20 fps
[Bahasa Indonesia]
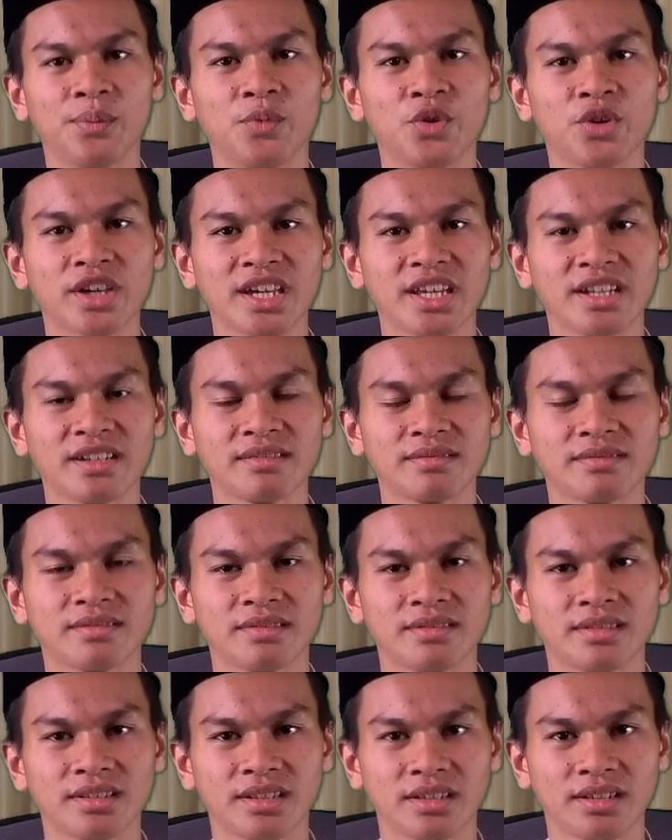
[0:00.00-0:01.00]
Mungkin
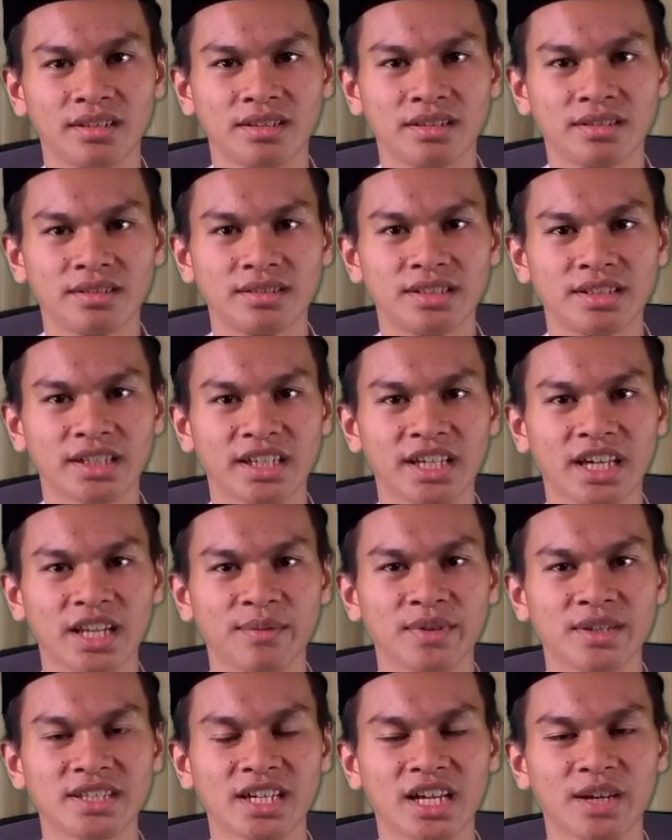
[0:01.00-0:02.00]

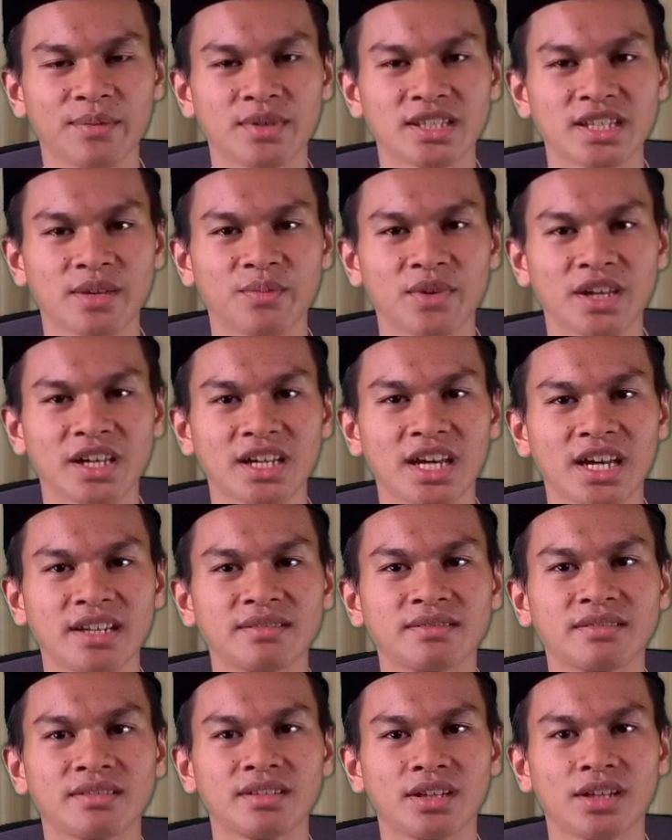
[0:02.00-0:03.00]
sekian bisa kami
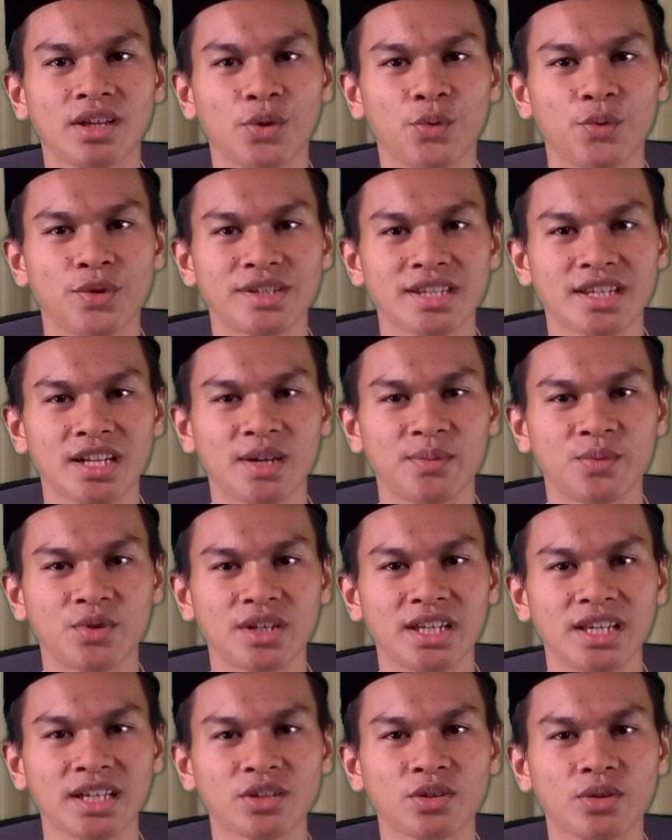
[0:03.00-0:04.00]
sampaikan.
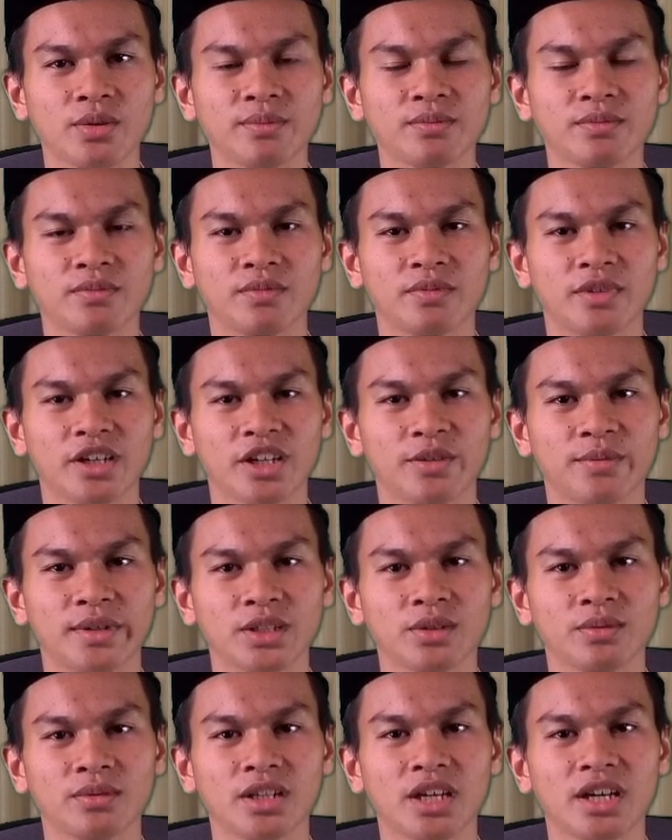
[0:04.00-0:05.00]
Wassalamualaikum
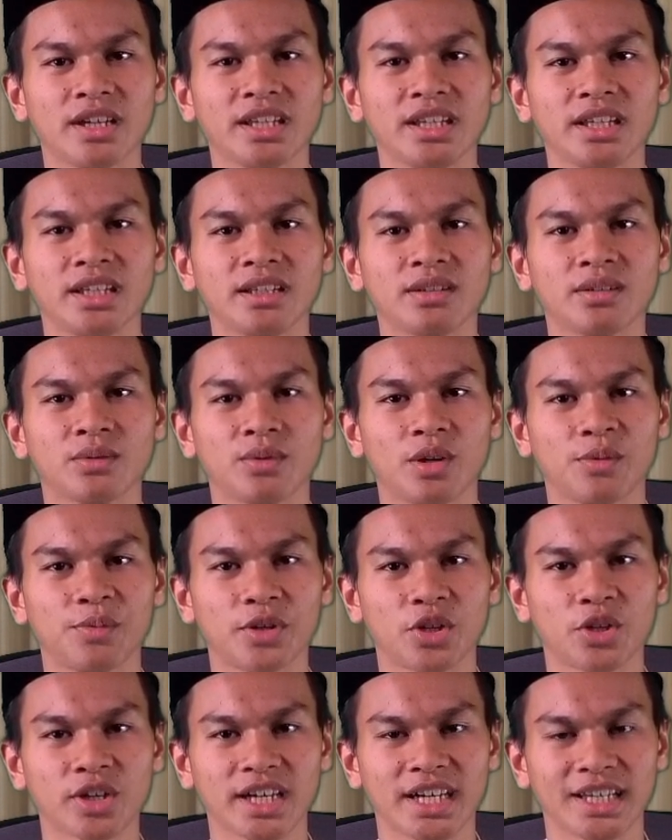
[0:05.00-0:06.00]
warahmatullahi
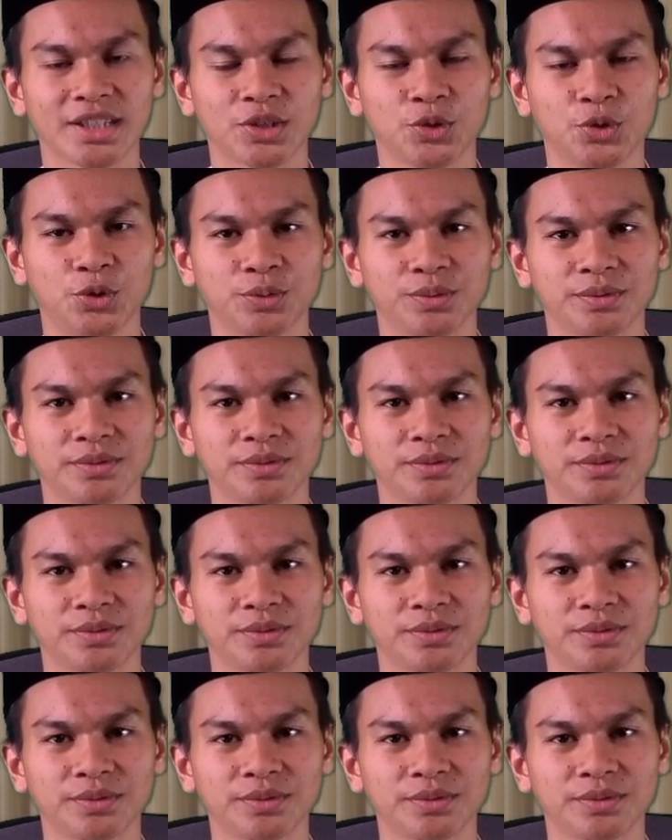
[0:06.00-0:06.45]
wabarakatuh.